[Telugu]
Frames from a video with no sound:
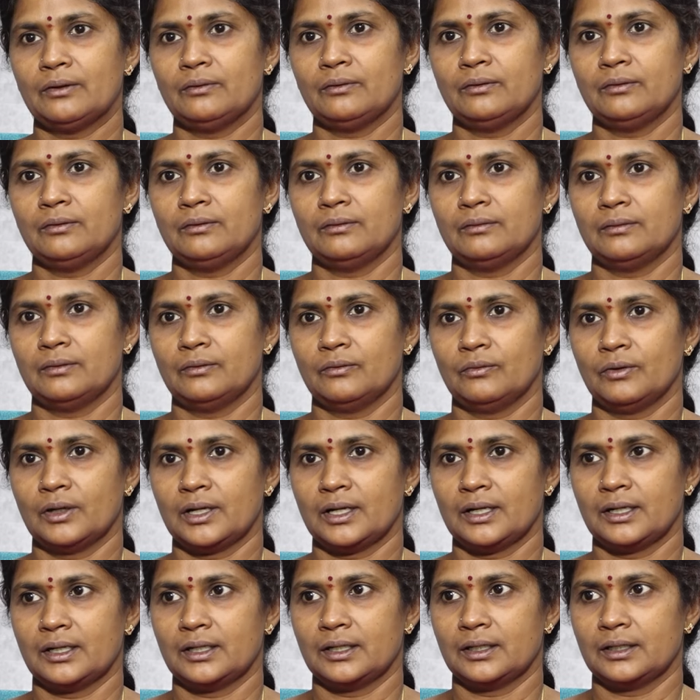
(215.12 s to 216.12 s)
మనం
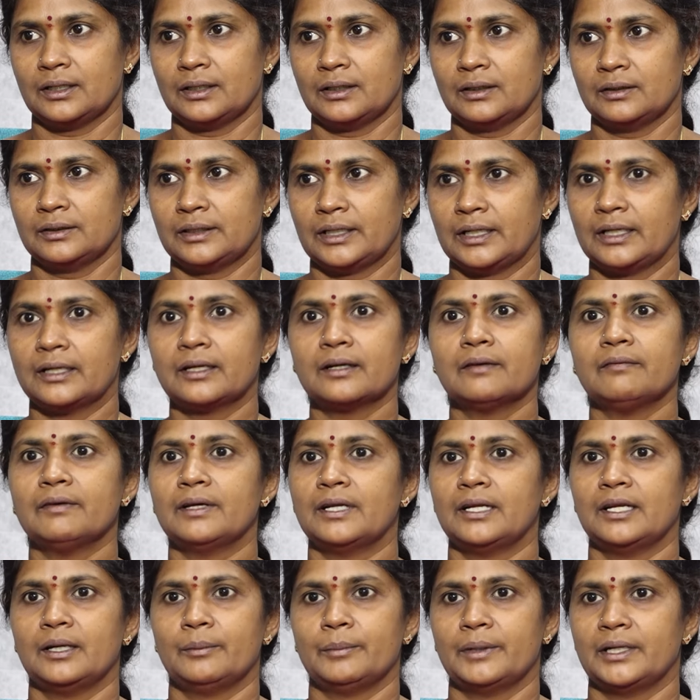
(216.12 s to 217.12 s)
ఒక దగ్గరికి
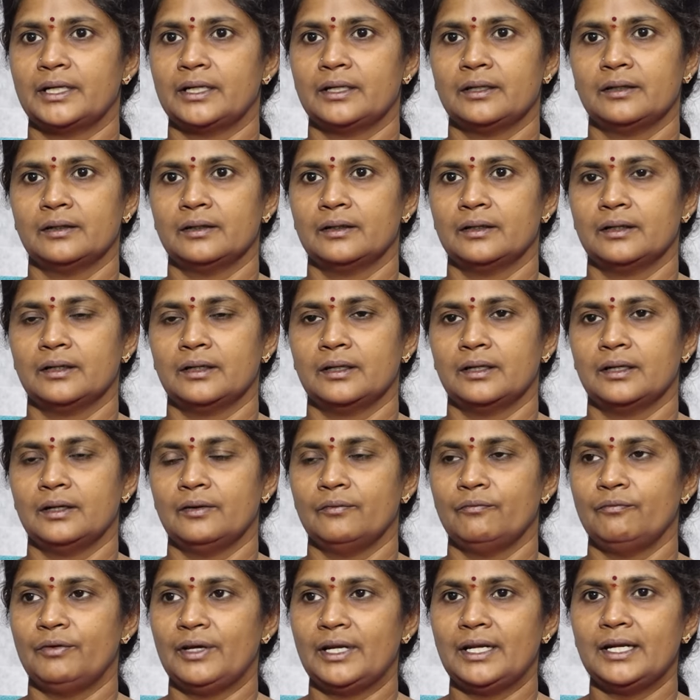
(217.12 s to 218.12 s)
వెళ్ళామండి
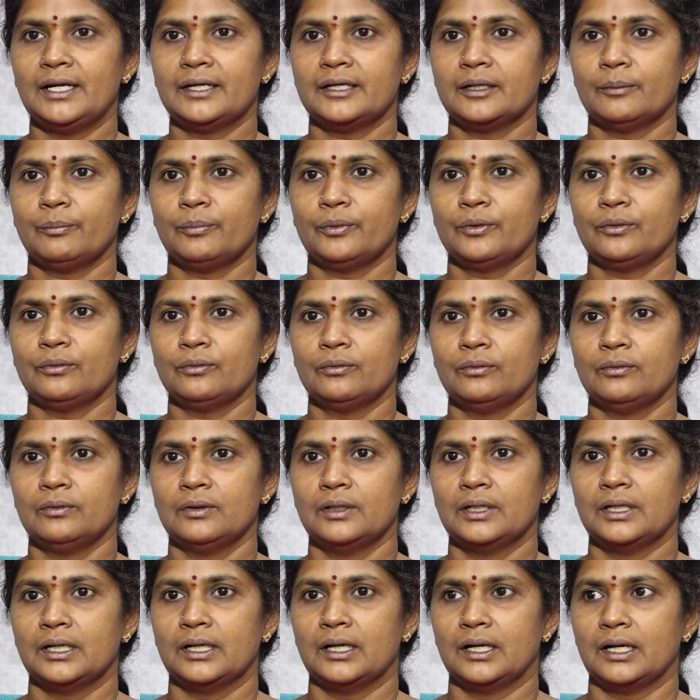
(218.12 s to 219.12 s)
వెళ్ళేటప్పుడు
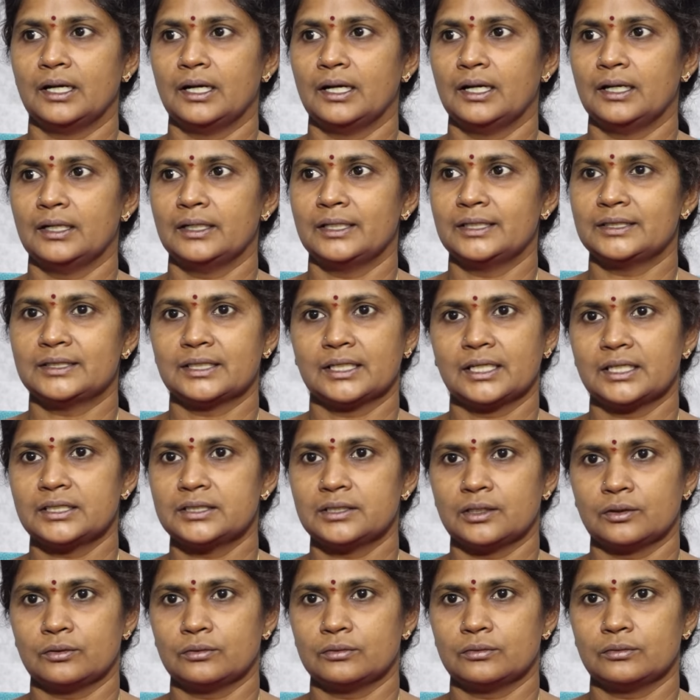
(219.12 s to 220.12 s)
నిజంగా
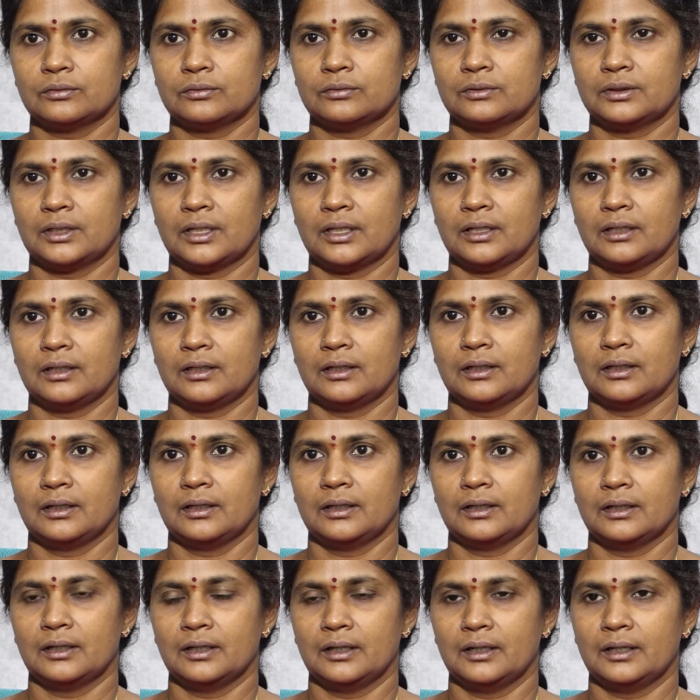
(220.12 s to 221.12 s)
జరుగుతుందా
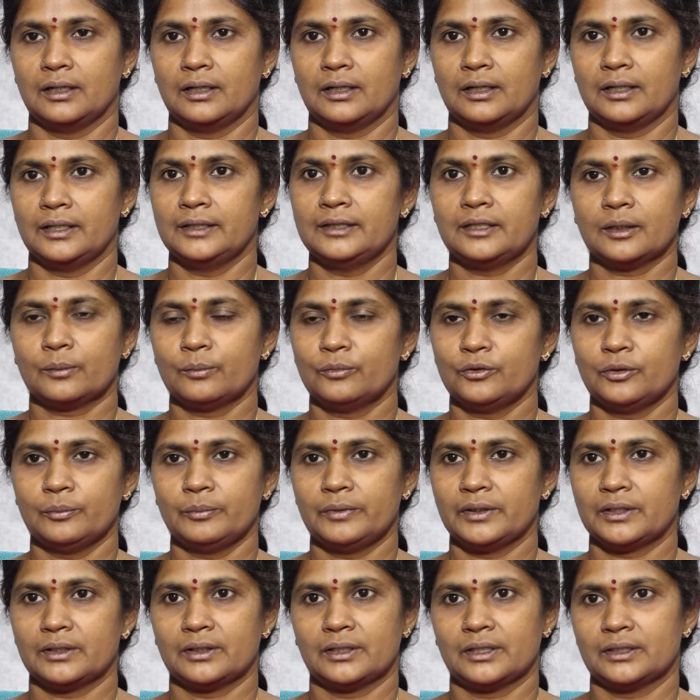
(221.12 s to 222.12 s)
ఇంతకుముందు
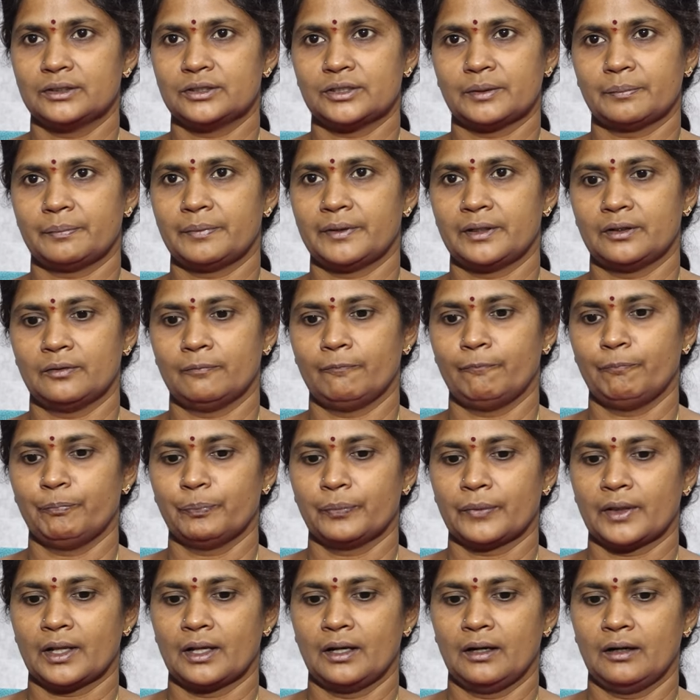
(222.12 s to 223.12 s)
మీకు నేను చెప్పాను
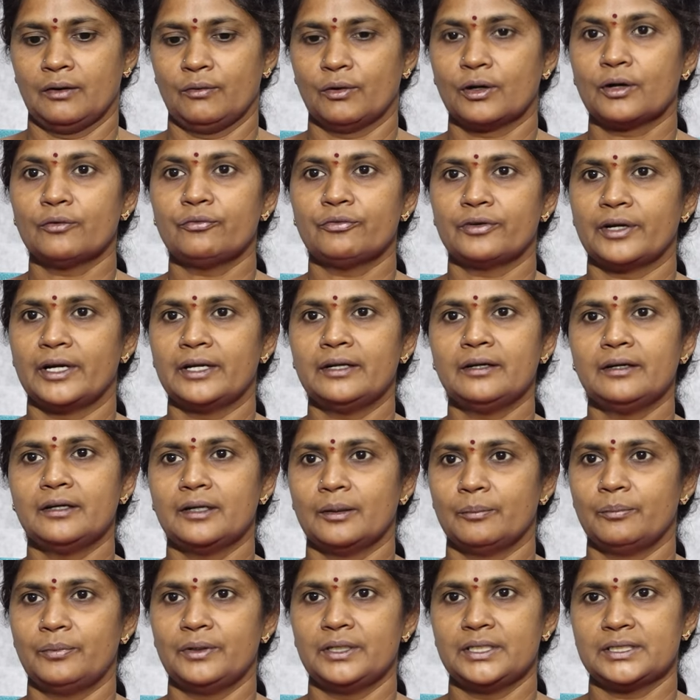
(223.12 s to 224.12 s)
ఒక ఫ్రెండ్
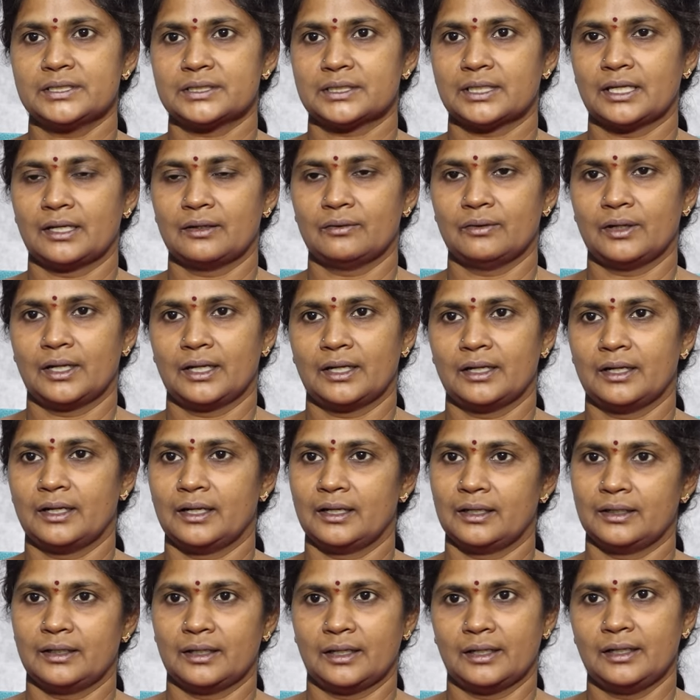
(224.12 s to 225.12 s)
డబ్బులు ఇస్తాను
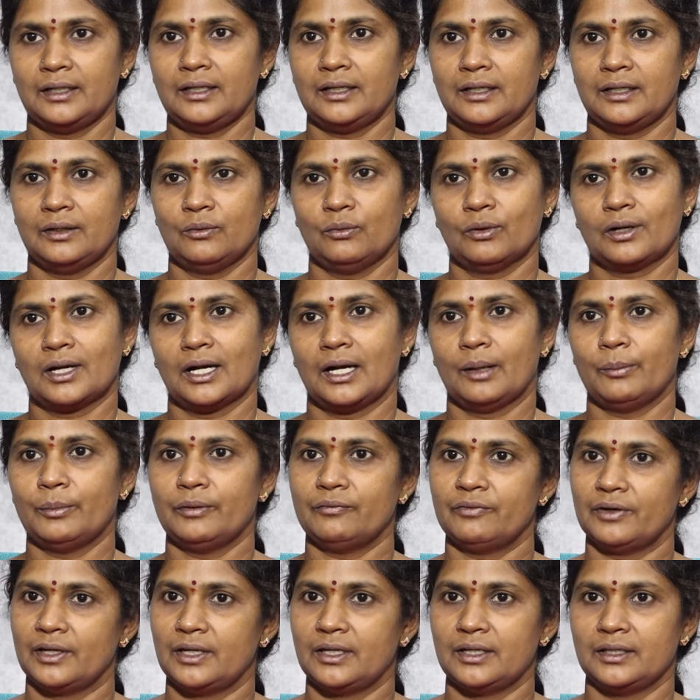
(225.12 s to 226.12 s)
అన్నదని ఒక
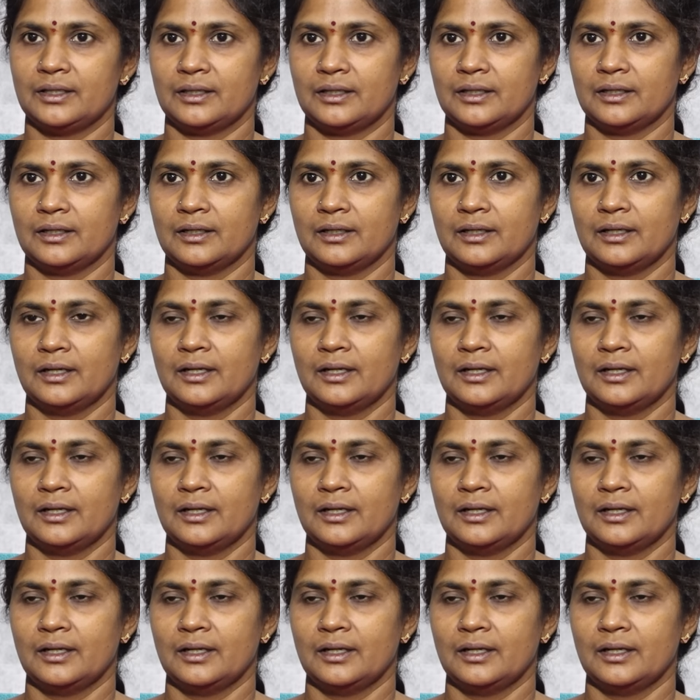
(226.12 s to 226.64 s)
ఆమె వెళ్ళింది